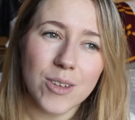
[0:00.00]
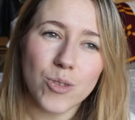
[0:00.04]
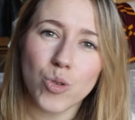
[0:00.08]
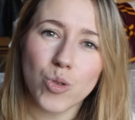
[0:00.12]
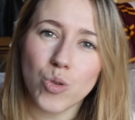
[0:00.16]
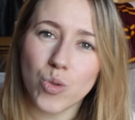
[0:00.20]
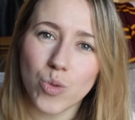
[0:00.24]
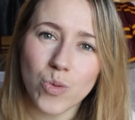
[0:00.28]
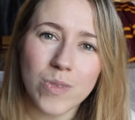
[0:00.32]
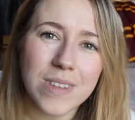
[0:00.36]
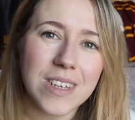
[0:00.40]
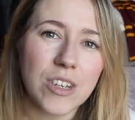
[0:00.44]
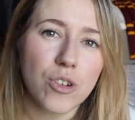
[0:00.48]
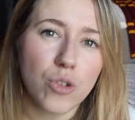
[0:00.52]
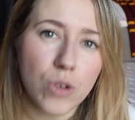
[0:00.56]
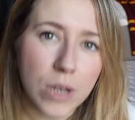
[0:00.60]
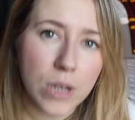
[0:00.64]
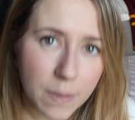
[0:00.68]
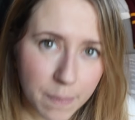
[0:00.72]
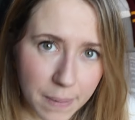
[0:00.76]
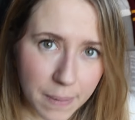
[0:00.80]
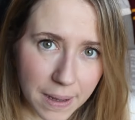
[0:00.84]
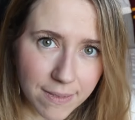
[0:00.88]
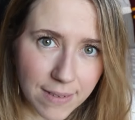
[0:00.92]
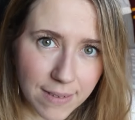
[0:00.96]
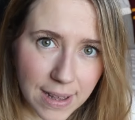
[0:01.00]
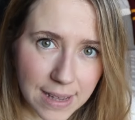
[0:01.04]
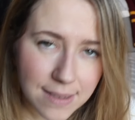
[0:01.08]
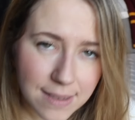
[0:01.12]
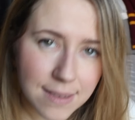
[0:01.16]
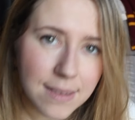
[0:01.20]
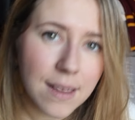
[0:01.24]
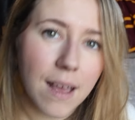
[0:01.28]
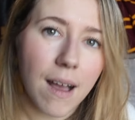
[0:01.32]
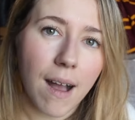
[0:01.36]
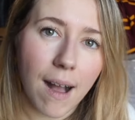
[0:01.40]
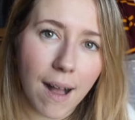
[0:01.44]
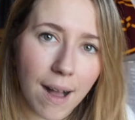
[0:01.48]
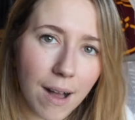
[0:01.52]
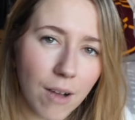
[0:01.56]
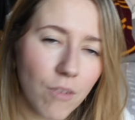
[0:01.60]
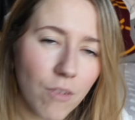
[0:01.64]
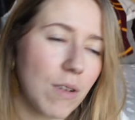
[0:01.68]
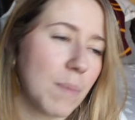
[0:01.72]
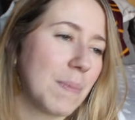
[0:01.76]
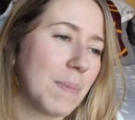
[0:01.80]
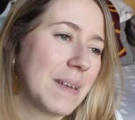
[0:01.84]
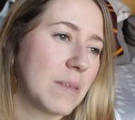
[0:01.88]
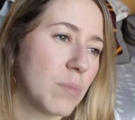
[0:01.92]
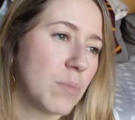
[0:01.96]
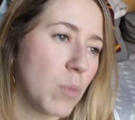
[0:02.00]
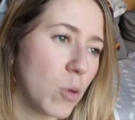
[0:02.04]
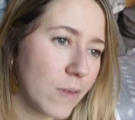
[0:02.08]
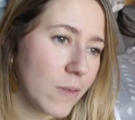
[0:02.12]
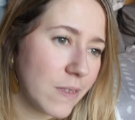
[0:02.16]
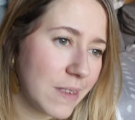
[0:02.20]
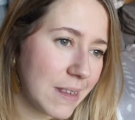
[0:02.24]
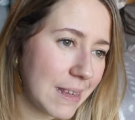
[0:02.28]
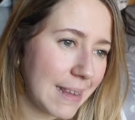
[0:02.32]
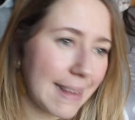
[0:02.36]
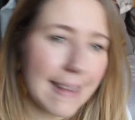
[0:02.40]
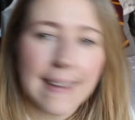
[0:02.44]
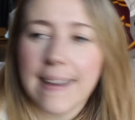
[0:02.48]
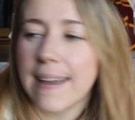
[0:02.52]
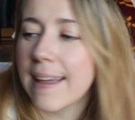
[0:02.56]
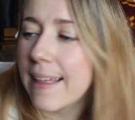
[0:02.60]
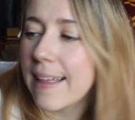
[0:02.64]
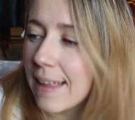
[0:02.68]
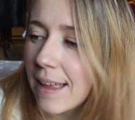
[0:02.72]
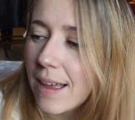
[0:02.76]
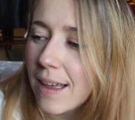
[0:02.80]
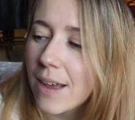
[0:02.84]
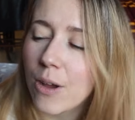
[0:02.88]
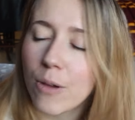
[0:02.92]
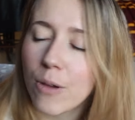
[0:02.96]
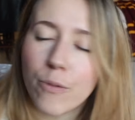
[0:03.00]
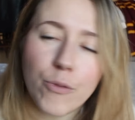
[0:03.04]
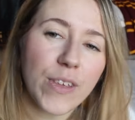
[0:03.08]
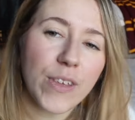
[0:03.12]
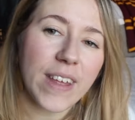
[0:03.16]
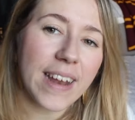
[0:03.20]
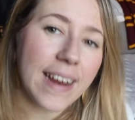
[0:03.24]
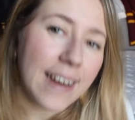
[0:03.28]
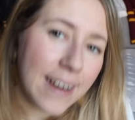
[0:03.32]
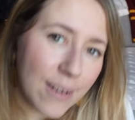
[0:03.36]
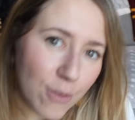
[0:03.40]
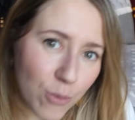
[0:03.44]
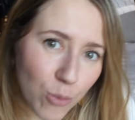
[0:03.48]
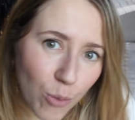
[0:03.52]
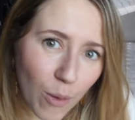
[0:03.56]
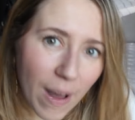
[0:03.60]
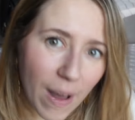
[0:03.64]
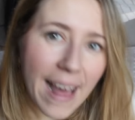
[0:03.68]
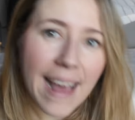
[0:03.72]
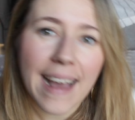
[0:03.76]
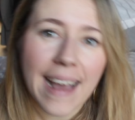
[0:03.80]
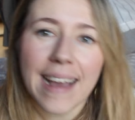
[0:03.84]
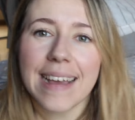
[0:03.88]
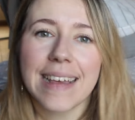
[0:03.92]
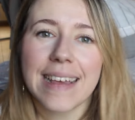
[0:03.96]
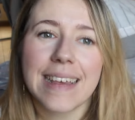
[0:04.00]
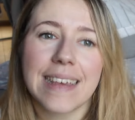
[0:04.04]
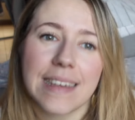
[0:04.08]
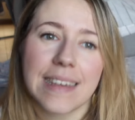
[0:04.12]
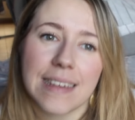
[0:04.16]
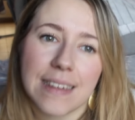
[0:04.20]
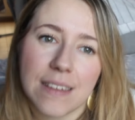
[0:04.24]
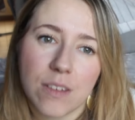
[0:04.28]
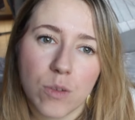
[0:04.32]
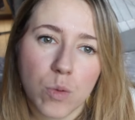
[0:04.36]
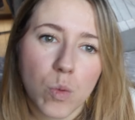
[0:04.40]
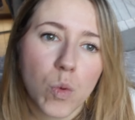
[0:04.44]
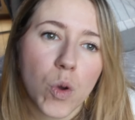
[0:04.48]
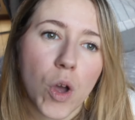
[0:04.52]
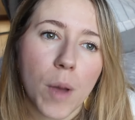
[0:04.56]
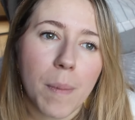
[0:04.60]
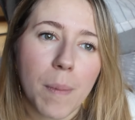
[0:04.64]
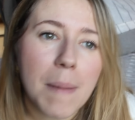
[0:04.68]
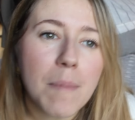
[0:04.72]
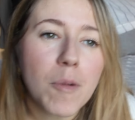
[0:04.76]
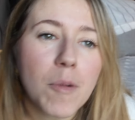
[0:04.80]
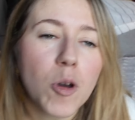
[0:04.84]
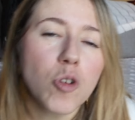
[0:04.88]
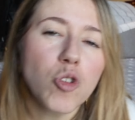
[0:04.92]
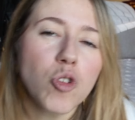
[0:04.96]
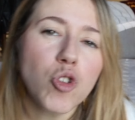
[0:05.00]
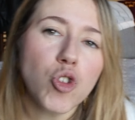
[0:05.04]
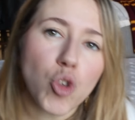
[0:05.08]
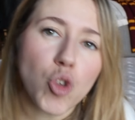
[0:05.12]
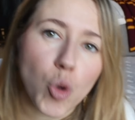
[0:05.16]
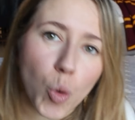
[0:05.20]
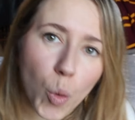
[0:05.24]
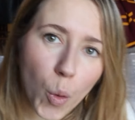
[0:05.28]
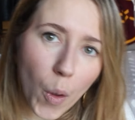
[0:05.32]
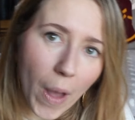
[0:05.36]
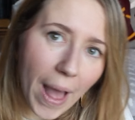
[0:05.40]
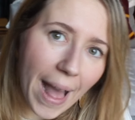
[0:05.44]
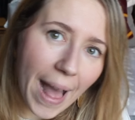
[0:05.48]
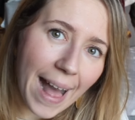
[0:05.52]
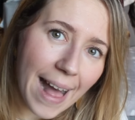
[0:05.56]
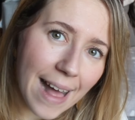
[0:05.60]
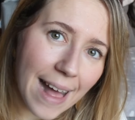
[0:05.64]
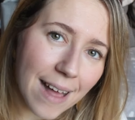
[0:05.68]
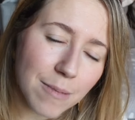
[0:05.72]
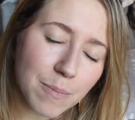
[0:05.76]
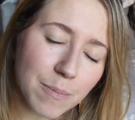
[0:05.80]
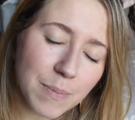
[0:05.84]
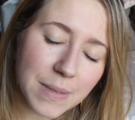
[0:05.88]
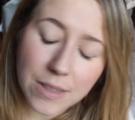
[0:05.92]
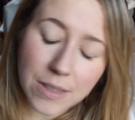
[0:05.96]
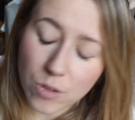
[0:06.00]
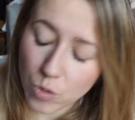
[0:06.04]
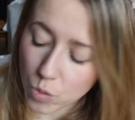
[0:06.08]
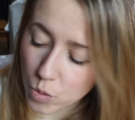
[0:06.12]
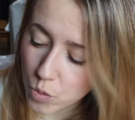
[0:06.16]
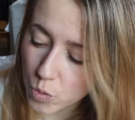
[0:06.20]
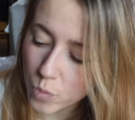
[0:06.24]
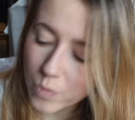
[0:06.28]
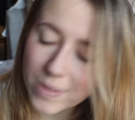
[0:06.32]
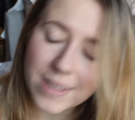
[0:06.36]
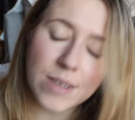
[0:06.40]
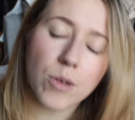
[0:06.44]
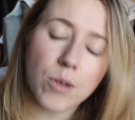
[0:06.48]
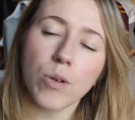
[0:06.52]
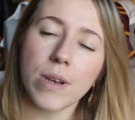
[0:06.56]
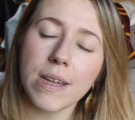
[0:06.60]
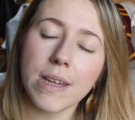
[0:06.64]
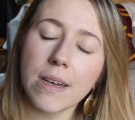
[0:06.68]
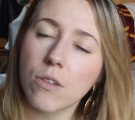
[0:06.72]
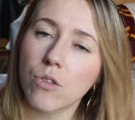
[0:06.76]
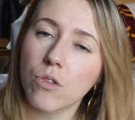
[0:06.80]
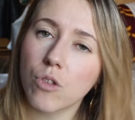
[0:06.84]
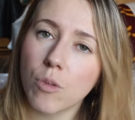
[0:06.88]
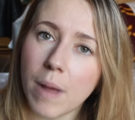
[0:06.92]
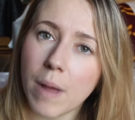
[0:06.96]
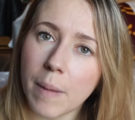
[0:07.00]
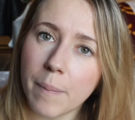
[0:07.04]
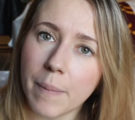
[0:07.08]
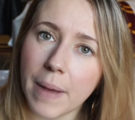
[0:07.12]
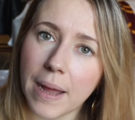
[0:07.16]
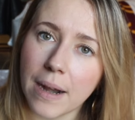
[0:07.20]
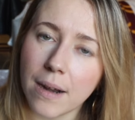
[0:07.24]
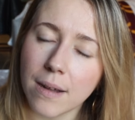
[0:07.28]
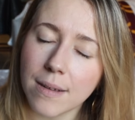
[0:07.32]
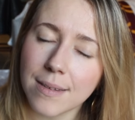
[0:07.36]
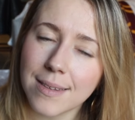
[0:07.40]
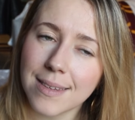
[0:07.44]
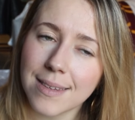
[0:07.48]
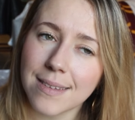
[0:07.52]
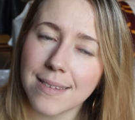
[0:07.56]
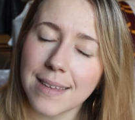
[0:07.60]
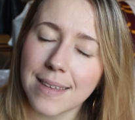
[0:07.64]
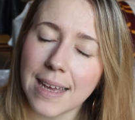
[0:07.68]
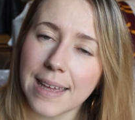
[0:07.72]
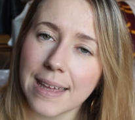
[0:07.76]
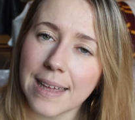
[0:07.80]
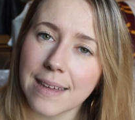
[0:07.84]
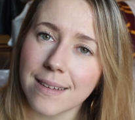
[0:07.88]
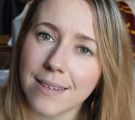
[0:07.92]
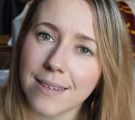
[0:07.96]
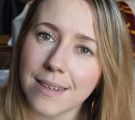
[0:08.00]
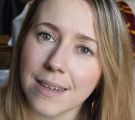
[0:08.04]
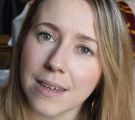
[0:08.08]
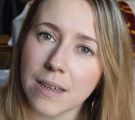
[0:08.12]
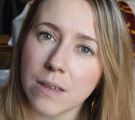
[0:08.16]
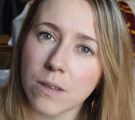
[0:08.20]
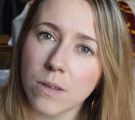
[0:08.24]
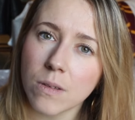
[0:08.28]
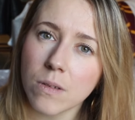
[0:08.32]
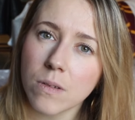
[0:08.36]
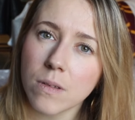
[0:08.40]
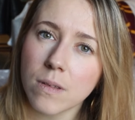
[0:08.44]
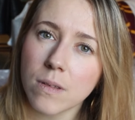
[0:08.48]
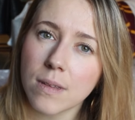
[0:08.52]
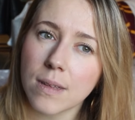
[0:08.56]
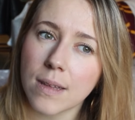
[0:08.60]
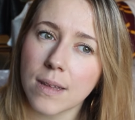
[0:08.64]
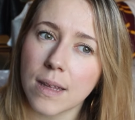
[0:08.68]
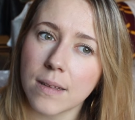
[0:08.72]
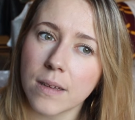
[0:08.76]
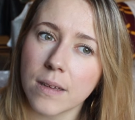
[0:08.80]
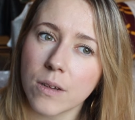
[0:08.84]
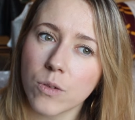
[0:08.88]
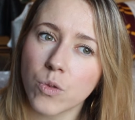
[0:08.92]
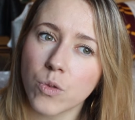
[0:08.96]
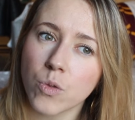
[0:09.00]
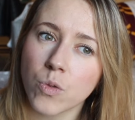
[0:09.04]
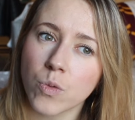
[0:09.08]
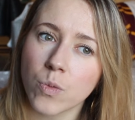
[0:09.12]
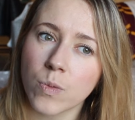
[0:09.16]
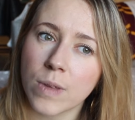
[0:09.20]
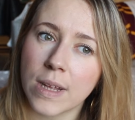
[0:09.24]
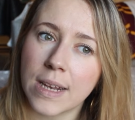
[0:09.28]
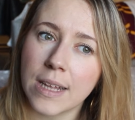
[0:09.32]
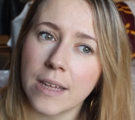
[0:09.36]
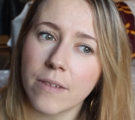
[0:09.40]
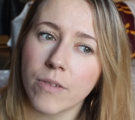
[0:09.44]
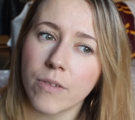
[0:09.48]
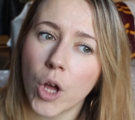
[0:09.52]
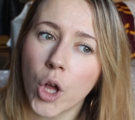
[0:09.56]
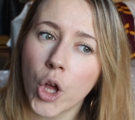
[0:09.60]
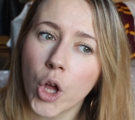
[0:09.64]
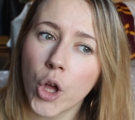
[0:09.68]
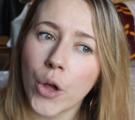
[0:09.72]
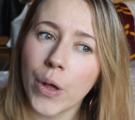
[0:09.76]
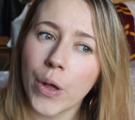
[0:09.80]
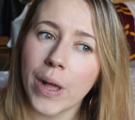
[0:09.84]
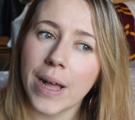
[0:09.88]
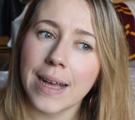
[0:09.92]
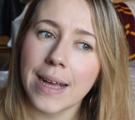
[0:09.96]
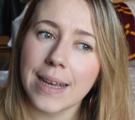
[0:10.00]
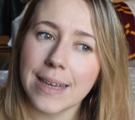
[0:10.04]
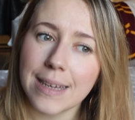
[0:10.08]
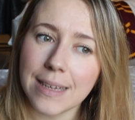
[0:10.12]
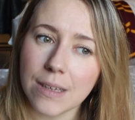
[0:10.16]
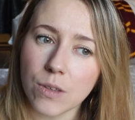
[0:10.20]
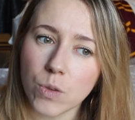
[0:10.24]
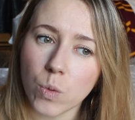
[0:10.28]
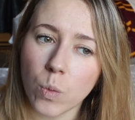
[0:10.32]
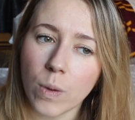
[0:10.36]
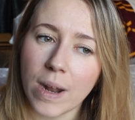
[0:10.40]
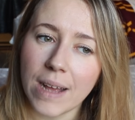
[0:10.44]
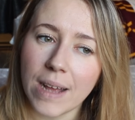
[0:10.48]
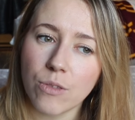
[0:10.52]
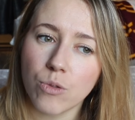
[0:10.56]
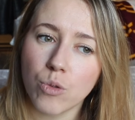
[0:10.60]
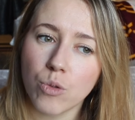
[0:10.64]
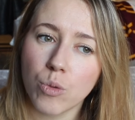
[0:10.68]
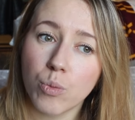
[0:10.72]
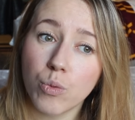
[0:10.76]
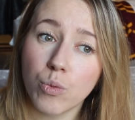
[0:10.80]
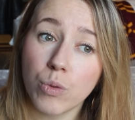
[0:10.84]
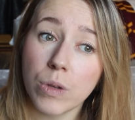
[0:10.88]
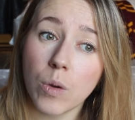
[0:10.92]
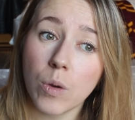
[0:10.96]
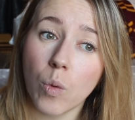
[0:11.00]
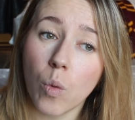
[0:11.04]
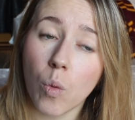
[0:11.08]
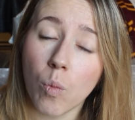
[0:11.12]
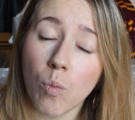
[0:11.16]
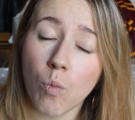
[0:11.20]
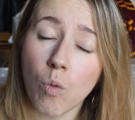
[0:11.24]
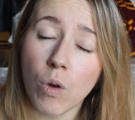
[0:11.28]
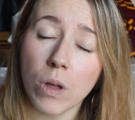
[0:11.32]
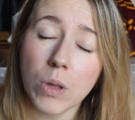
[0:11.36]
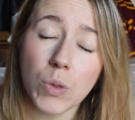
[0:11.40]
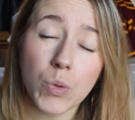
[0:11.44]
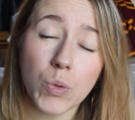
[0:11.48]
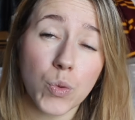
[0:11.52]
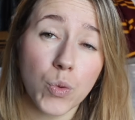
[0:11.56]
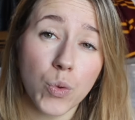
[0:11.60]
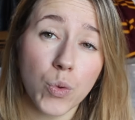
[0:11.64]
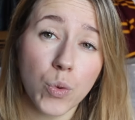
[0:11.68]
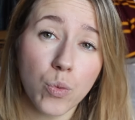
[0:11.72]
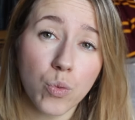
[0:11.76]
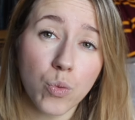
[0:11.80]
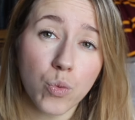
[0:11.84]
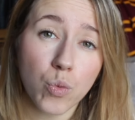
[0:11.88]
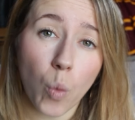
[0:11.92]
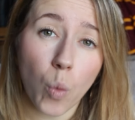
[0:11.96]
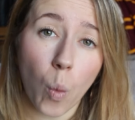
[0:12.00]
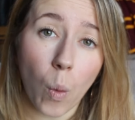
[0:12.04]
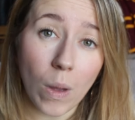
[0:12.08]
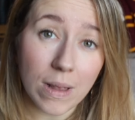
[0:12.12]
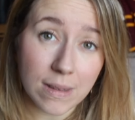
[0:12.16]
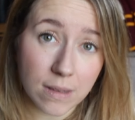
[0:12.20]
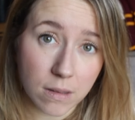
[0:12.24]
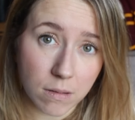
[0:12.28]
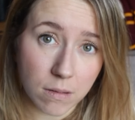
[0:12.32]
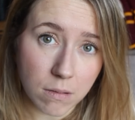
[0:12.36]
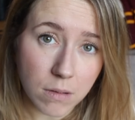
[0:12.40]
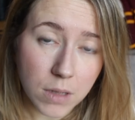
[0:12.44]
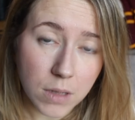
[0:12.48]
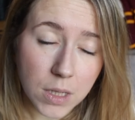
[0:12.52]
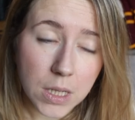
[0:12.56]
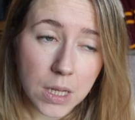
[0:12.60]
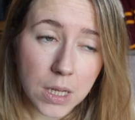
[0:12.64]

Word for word: ce sont des jolis pavasses, hein, on peut pas se mentir. Vous allez les voir, ils, sont quand même costauds, hein, mais ce sont des reliques de ma palle. C'est ça qui est intéressant, c'est-à-dire que ce sont des livres qui sont là depuis au moins deux ou trois ans